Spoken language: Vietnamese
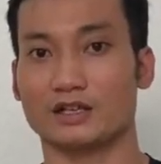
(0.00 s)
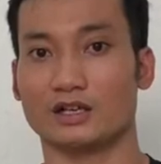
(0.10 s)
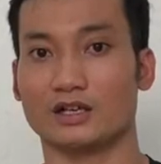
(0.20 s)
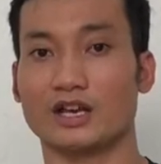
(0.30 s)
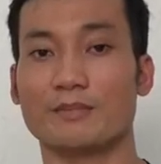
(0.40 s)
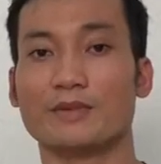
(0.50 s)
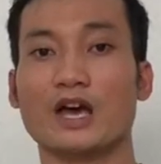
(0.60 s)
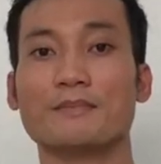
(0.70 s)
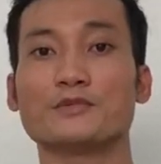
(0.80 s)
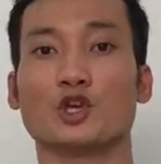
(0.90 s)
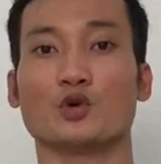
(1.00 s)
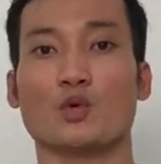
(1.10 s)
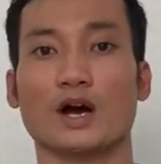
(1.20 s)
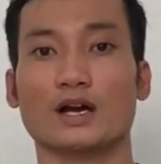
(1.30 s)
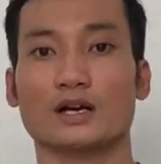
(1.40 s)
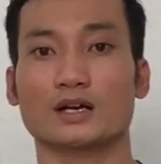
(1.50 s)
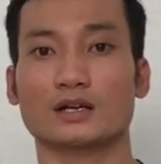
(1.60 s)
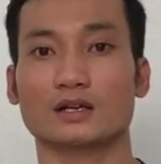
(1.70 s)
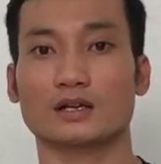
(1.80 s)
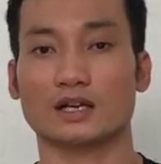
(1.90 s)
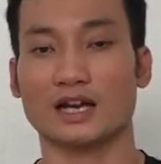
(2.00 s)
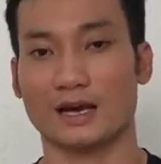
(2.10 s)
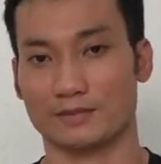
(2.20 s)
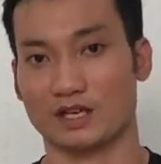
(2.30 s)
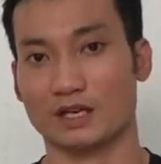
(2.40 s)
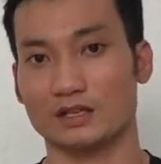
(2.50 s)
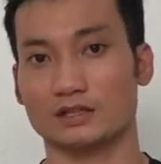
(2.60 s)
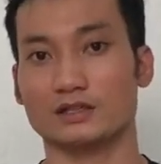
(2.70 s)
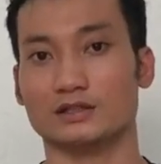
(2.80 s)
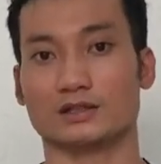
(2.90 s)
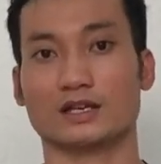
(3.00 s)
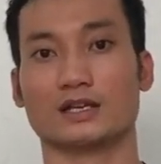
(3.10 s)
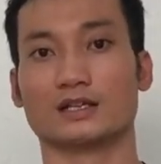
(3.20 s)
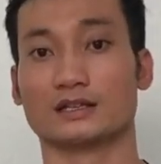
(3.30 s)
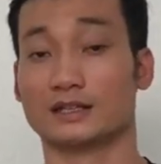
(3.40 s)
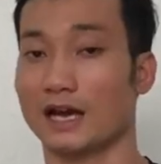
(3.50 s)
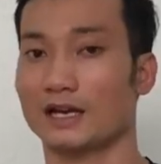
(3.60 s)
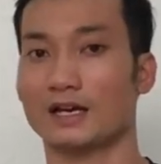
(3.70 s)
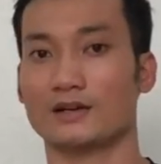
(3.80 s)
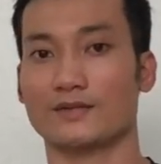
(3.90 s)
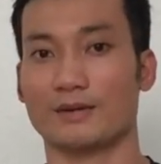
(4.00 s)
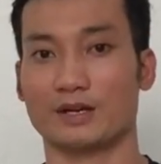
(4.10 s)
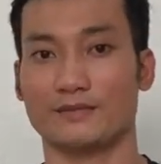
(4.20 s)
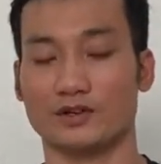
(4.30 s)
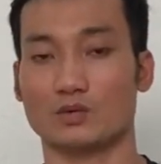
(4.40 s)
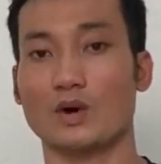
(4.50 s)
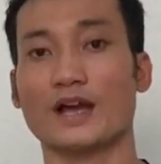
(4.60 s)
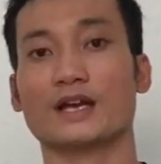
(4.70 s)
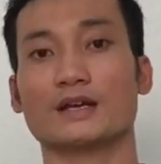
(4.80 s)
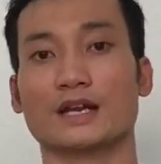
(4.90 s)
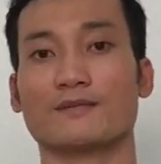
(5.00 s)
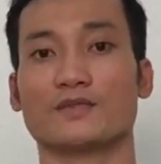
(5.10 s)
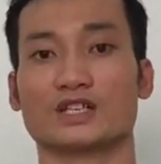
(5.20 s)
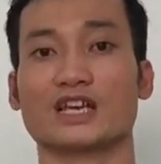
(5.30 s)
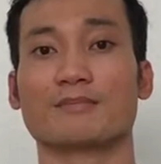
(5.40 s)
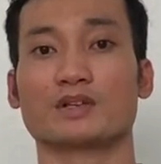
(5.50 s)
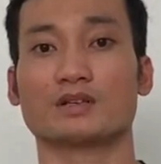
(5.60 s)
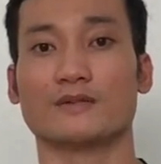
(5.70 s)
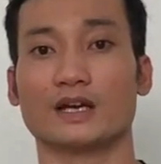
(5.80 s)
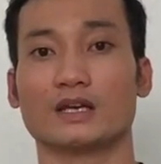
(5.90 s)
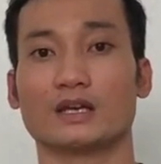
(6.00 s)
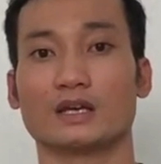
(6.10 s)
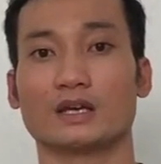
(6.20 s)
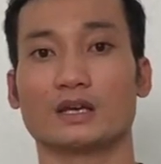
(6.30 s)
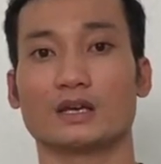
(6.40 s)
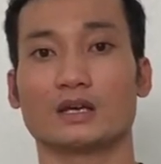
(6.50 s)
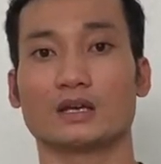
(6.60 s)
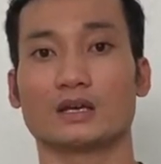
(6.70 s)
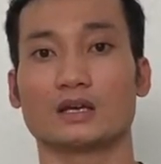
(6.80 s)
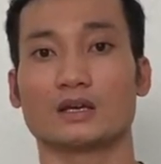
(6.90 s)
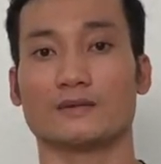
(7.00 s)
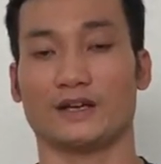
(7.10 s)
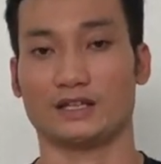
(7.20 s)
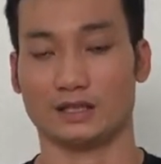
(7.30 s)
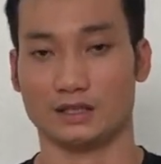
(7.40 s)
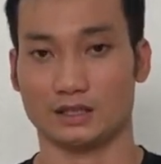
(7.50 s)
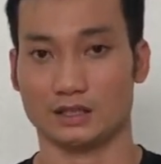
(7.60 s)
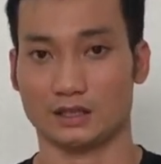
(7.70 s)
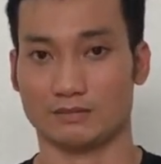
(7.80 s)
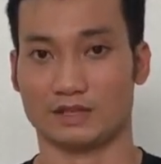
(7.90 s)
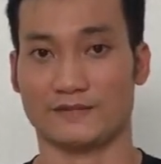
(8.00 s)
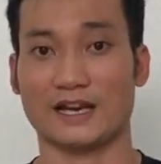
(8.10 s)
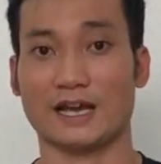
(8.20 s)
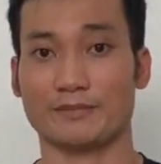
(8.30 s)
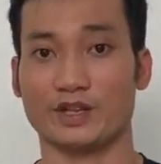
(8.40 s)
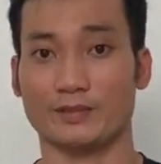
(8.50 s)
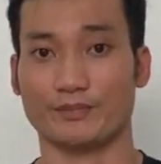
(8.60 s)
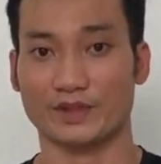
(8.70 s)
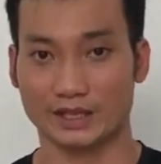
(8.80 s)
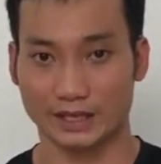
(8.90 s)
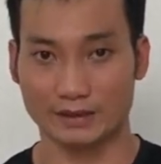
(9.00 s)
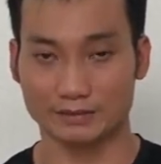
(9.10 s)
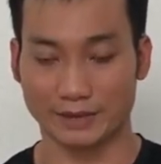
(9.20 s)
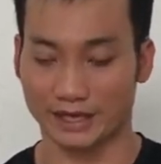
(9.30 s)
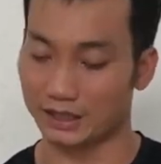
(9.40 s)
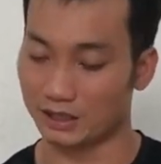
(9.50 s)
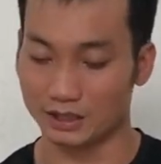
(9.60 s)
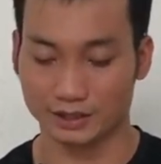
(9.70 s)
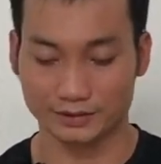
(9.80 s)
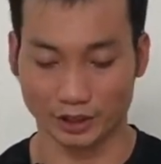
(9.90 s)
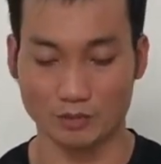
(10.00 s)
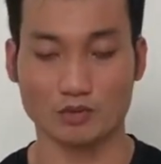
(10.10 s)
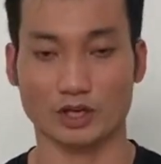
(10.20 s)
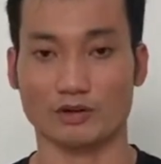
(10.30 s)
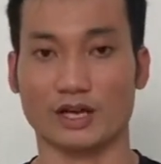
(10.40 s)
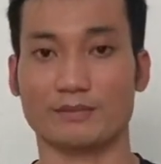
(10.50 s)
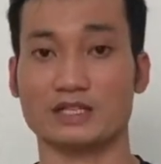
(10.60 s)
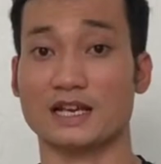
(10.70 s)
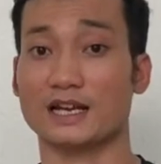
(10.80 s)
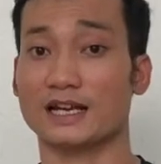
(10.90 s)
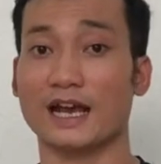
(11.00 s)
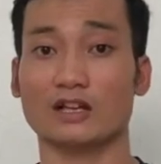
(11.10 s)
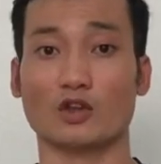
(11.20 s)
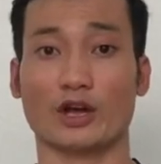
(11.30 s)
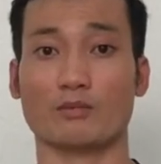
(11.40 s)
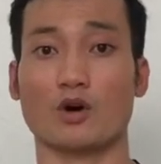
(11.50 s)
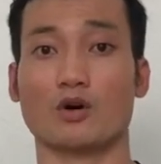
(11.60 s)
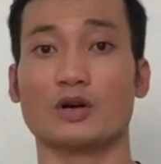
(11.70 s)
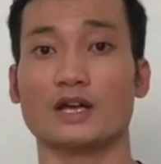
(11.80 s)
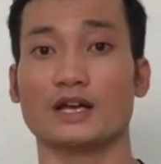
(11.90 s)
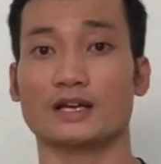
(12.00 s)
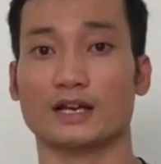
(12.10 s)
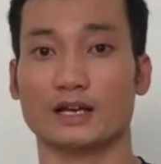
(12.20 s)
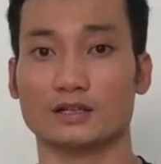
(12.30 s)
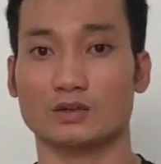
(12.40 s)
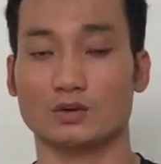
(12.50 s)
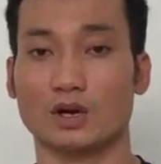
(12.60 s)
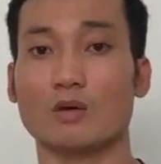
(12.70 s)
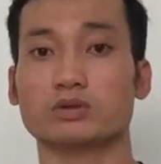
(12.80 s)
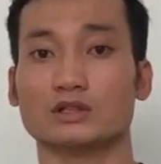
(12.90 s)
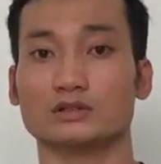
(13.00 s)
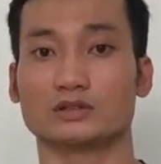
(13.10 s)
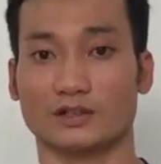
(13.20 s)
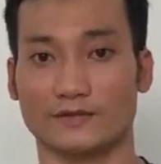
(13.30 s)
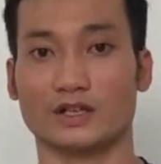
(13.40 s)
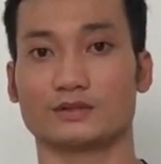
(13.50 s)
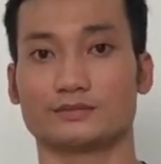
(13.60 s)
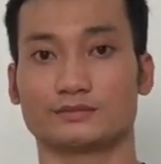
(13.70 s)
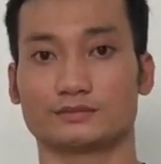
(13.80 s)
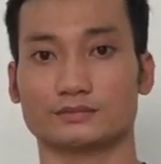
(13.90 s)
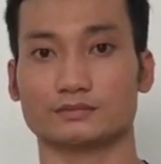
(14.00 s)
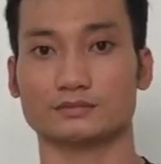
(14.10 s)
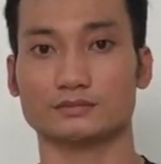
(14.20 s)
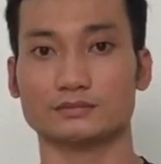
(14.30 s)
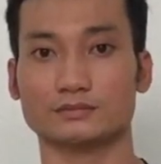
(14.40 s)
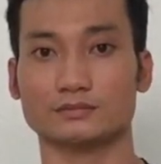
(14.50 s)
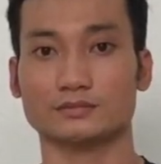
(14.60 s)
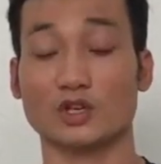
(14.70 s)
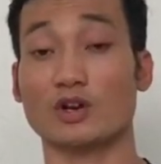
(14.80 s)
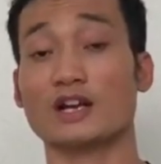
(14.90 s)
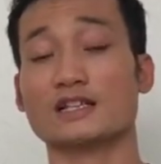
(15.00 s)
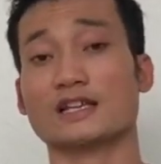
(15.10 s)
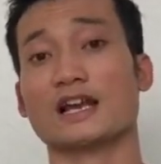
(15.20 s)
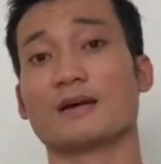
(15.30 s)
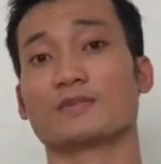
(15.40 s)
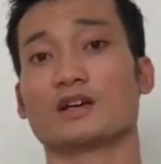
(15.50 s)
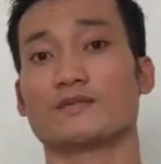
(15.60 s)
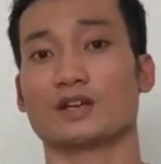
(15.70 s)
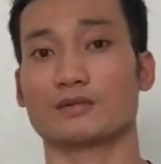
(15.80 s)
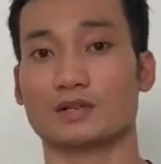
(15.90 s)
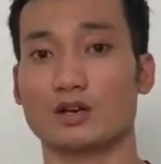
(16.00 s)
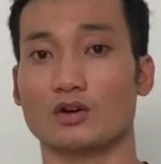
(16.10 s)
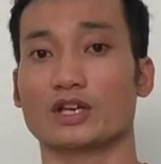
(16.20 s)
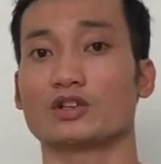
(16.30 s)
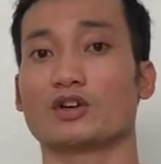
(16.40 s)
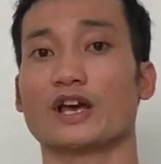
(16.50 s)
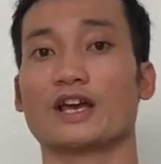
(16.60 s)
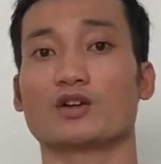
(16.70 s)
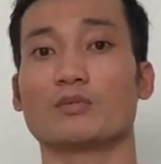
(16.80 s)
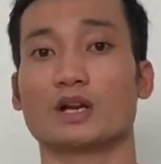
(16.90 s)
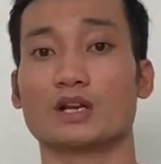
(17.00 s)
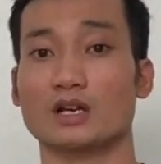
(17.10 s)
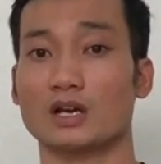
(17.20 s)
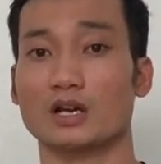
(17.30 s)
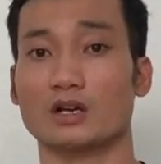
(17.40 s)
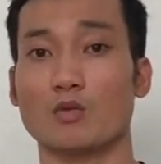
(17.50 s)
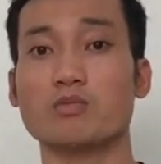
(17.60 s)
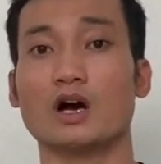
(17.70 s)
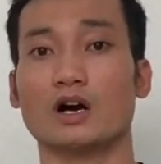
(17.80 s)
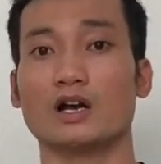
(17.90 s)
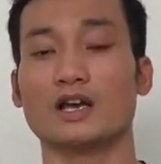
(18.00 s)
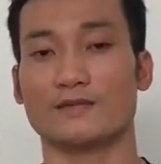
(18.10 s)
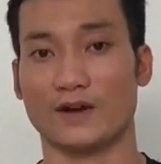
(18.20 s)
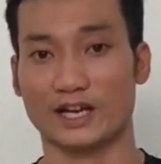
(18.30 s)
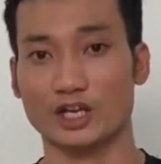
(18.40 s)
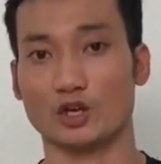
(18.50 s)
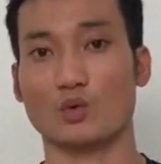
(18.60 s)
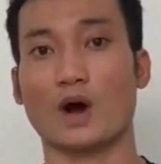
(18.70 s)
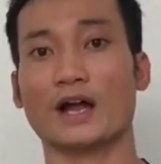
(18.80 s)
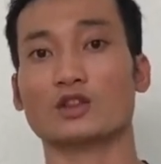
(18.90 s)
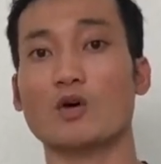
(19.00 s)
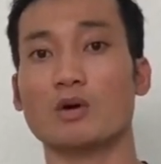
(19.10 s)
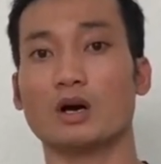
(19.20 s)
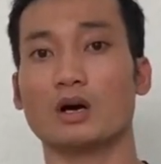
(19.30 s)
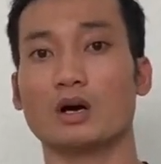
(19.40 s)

nêm nếm nhiều quá nó làm cho cái lượng đường nó nó tăng lên và mình vượt quá cái năm phần trăm như vậy vậy thì mình phải làm gì các bạn nên hiểu một điều là mình đã cắt toàn bộ các nguồn gốc từ thực vật điều đó nó sẽ làm cho việc chế độ keto này của mình nó trở nên đúng hơn và cái hiệu quả tốt hơn